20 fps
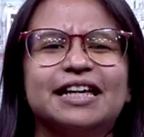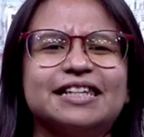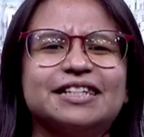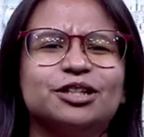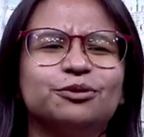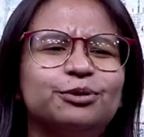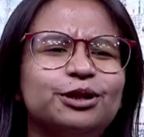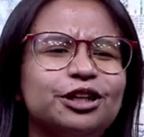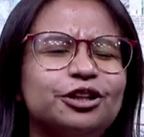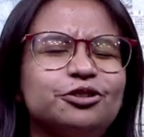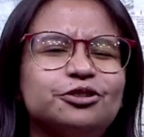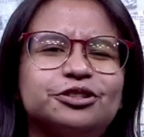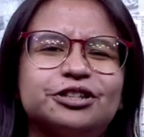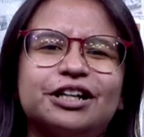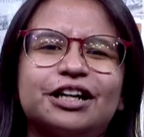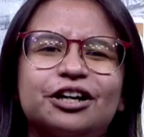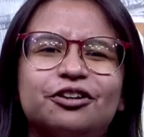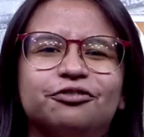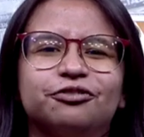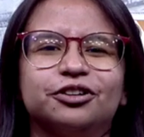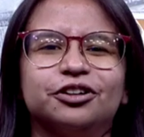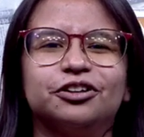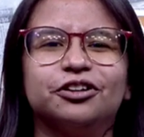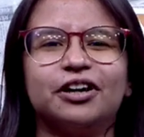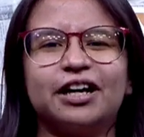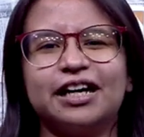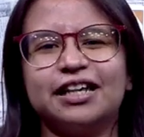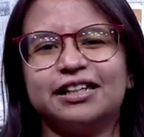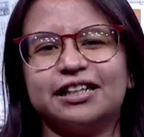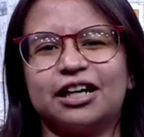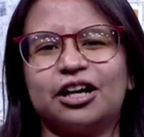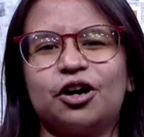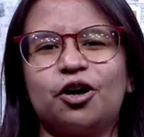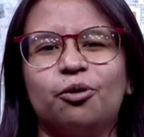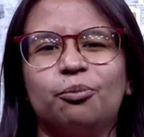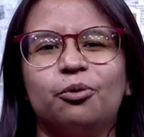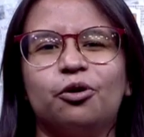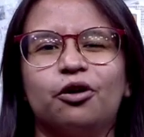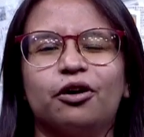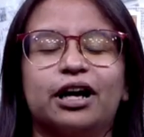Si bien no se refirió a ella
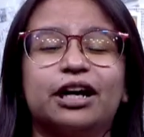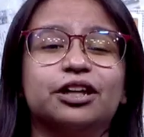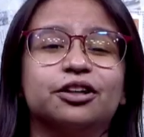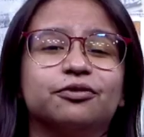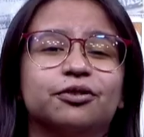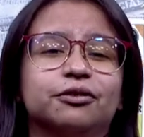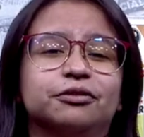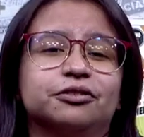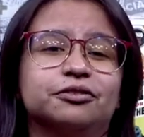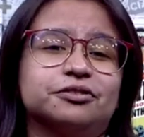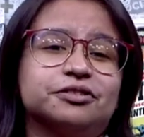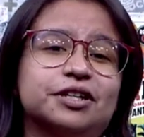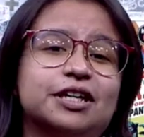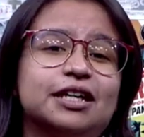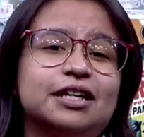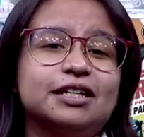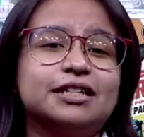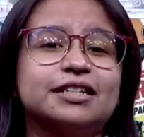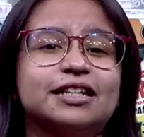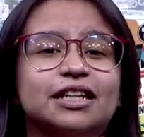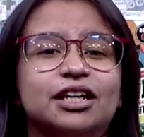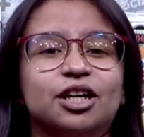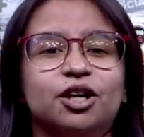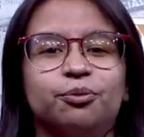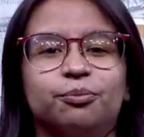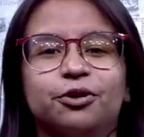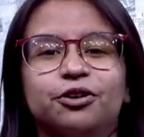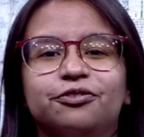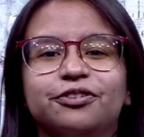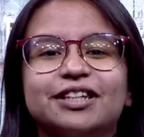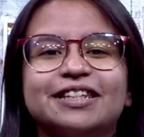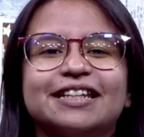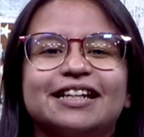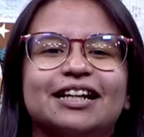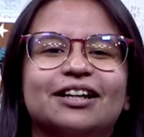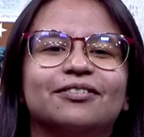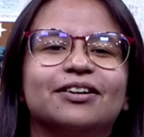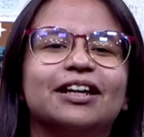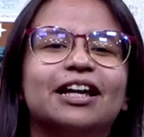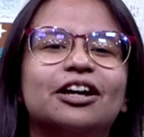como Grand Theft Auto 6, por fin se
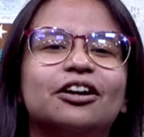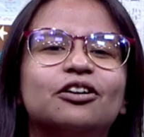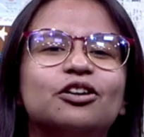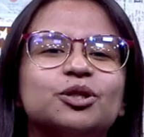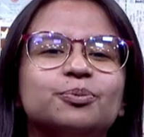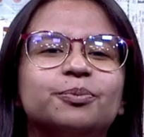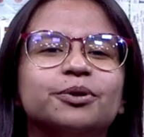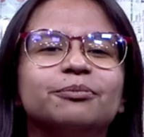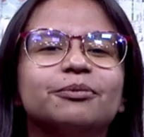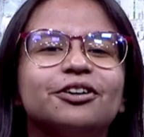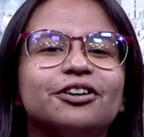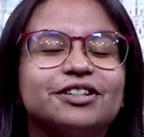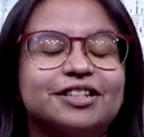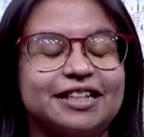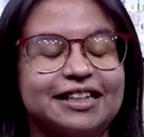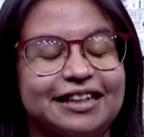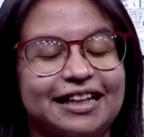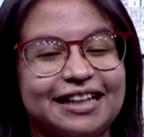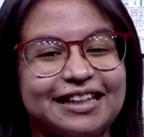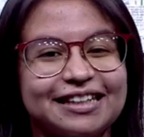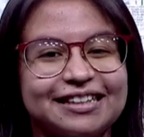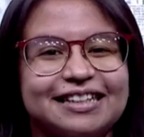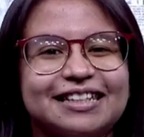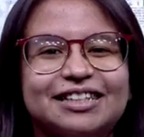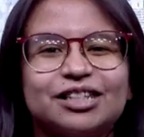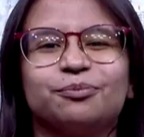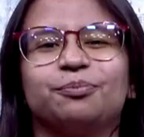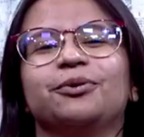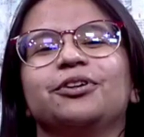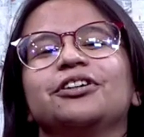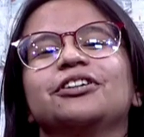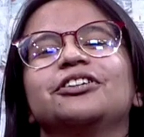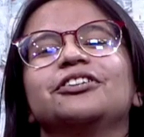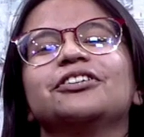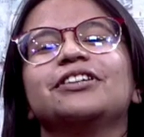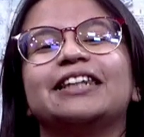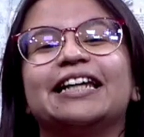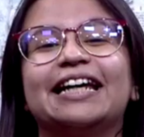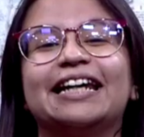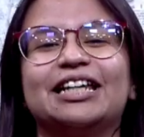revelaron los primeros detalles de este
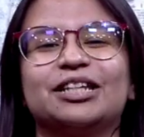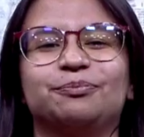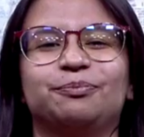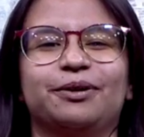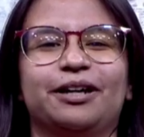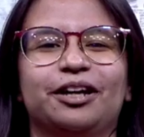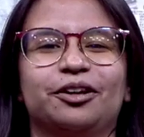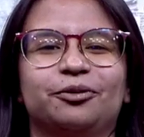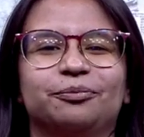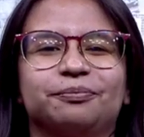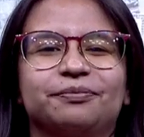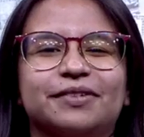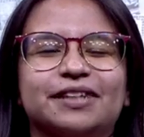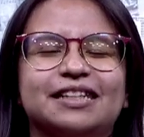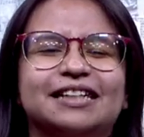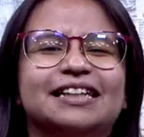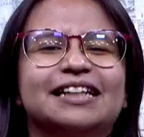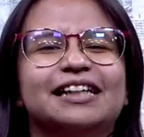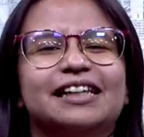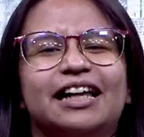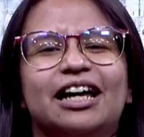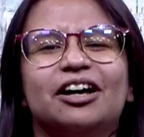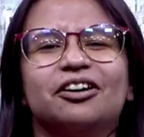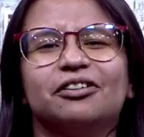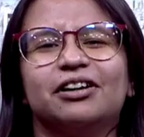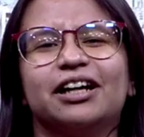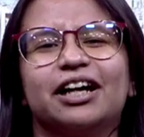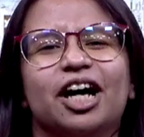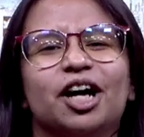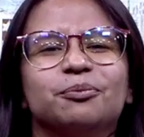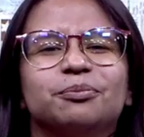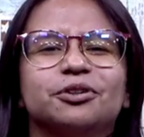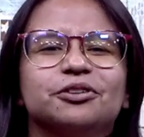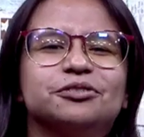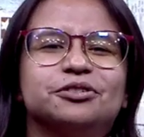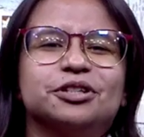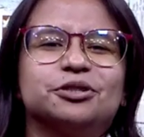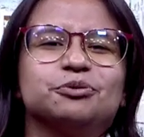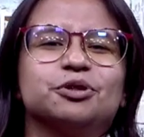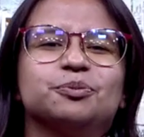proyecto tan esperado. Y claro, el hype no
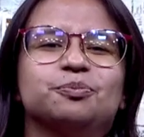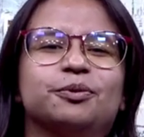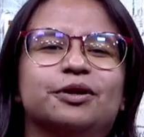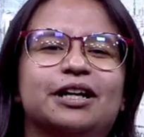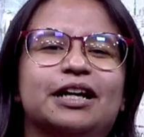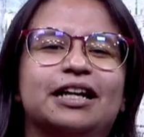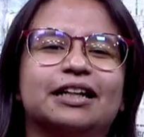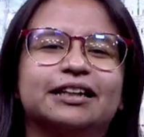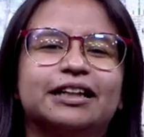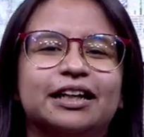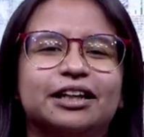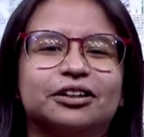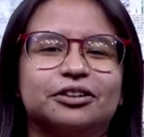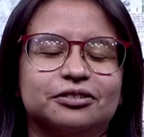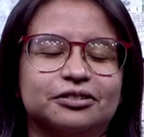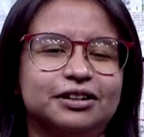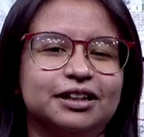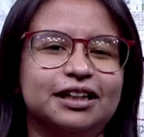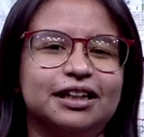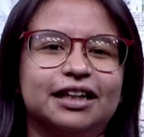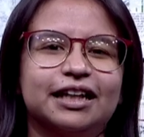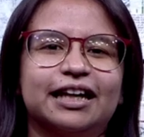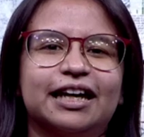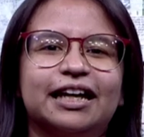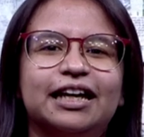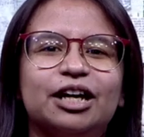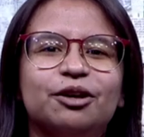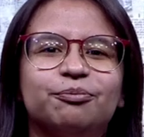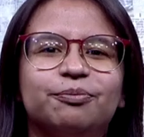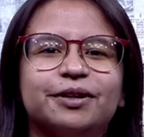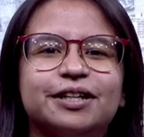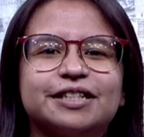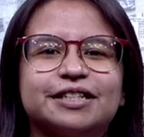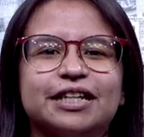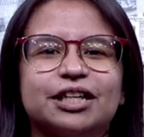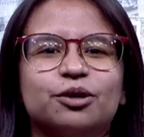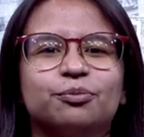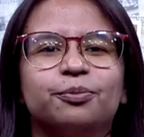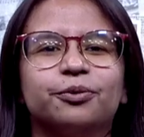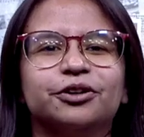se hizo esperar tanto que la empresa
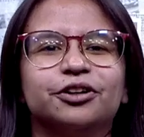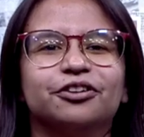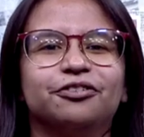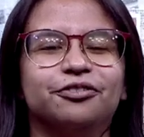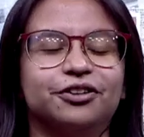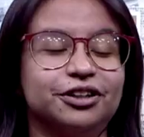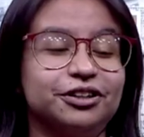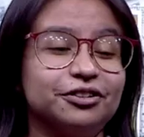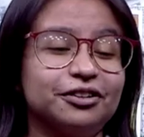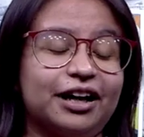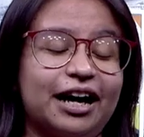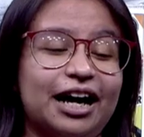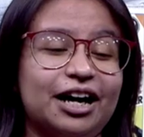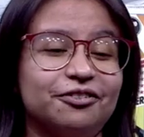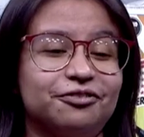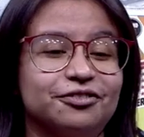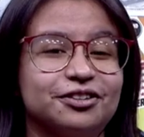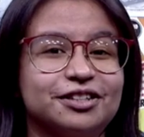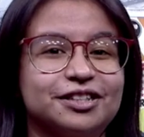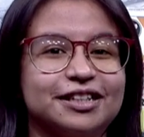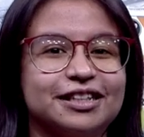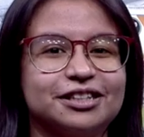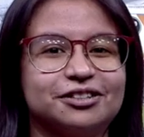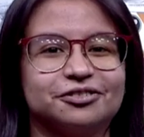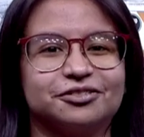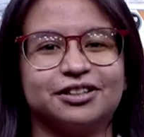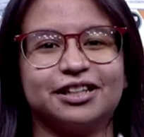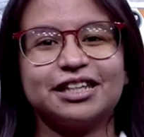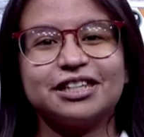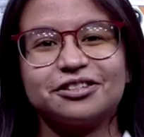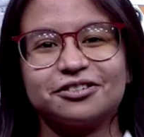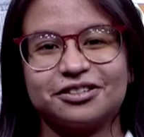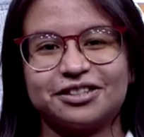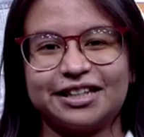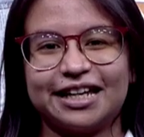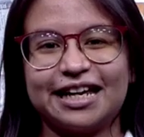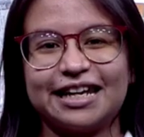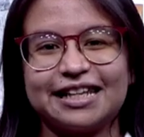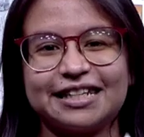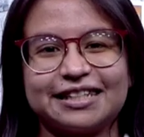de pollo frito KFC en sus redes
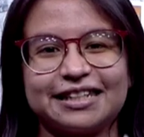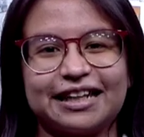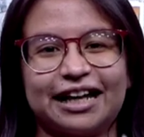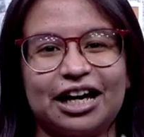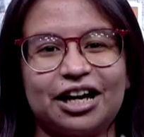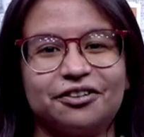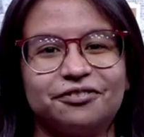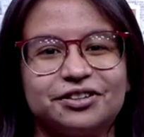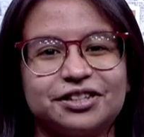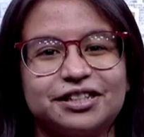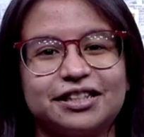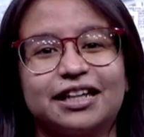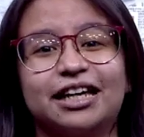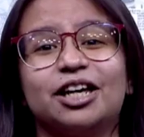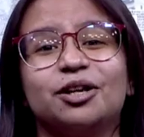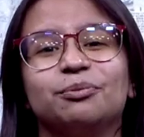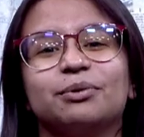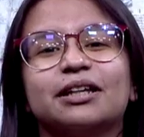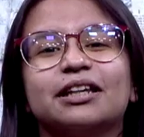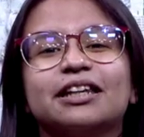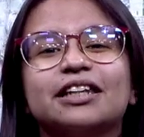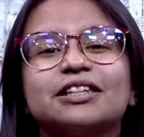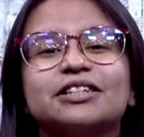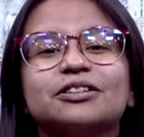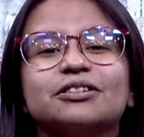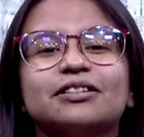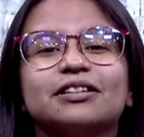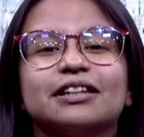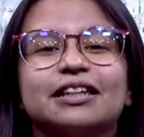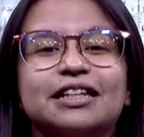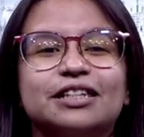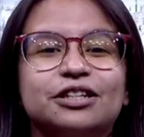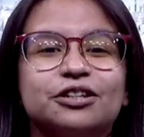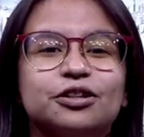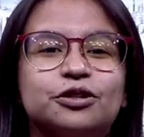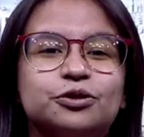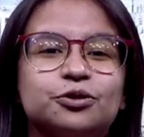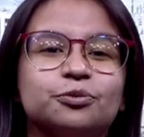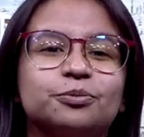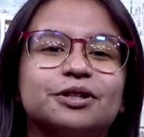sociales de KFC Gaming
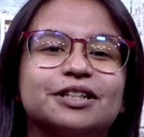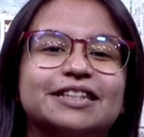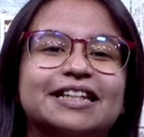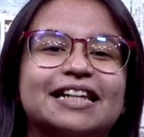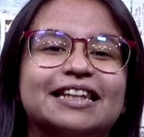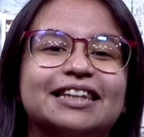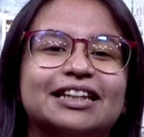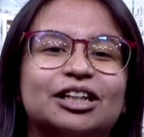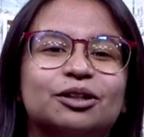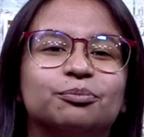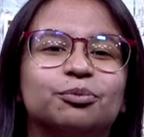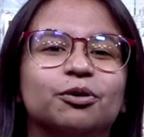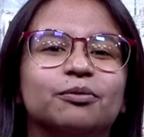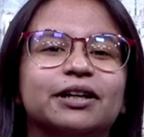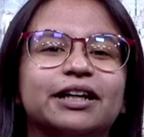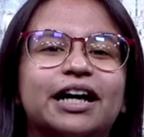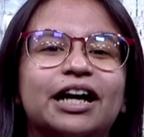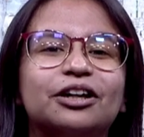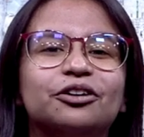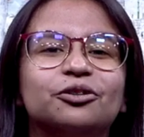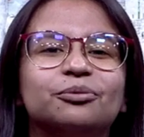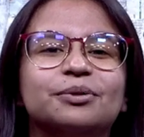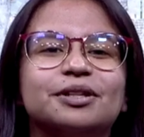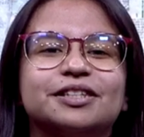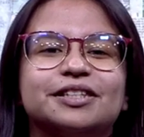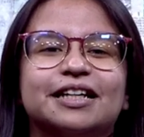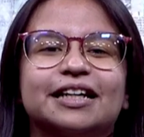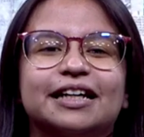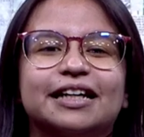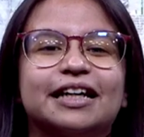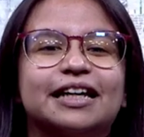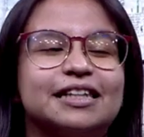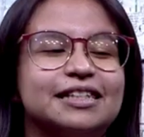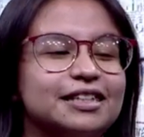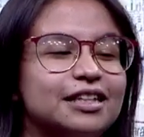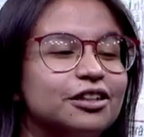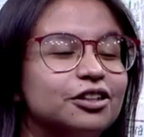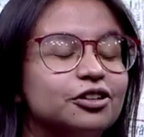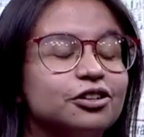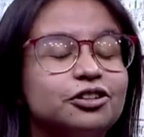decidió subirse al tren publicando un mensaje que
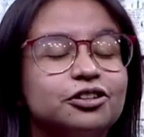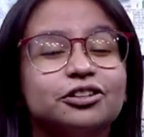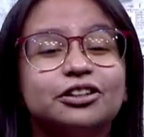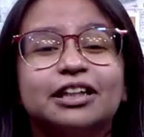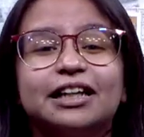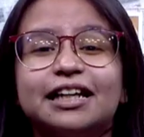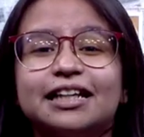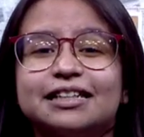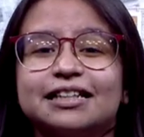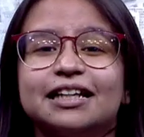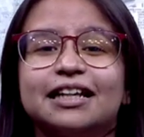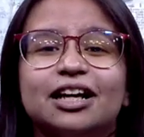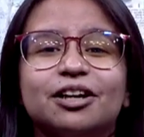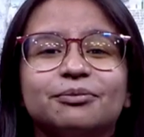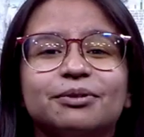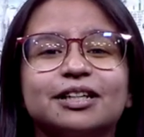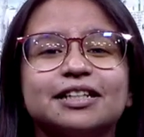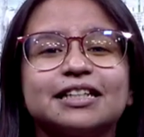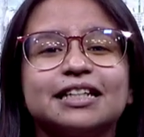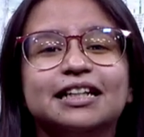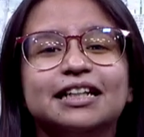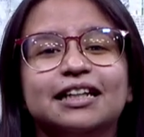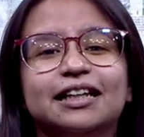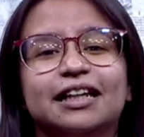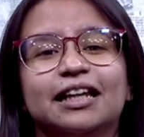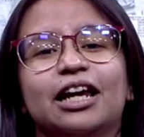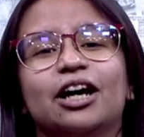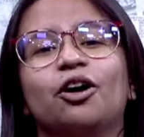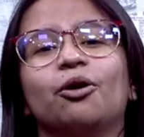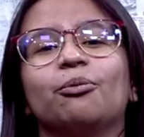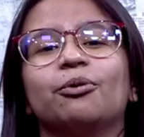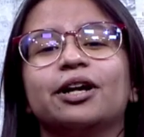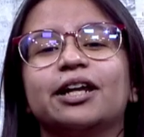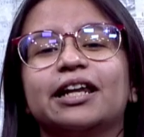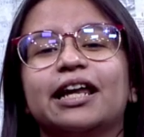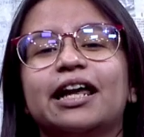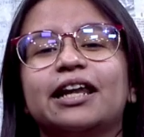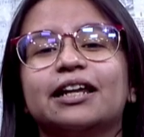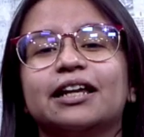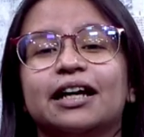encendió todas las alarmas en la
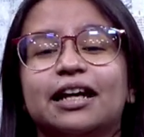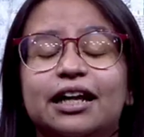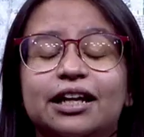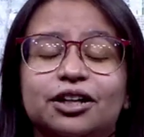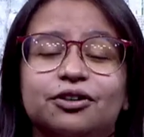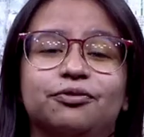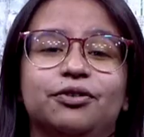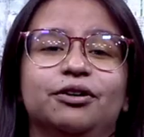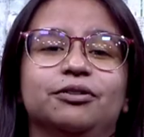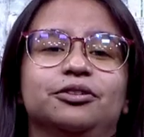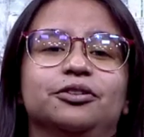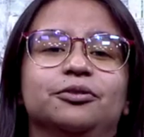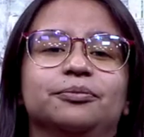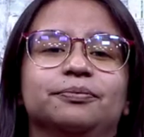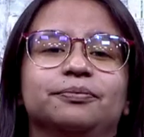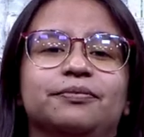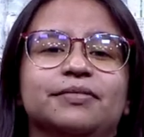comunidad de Grand Theft Auto.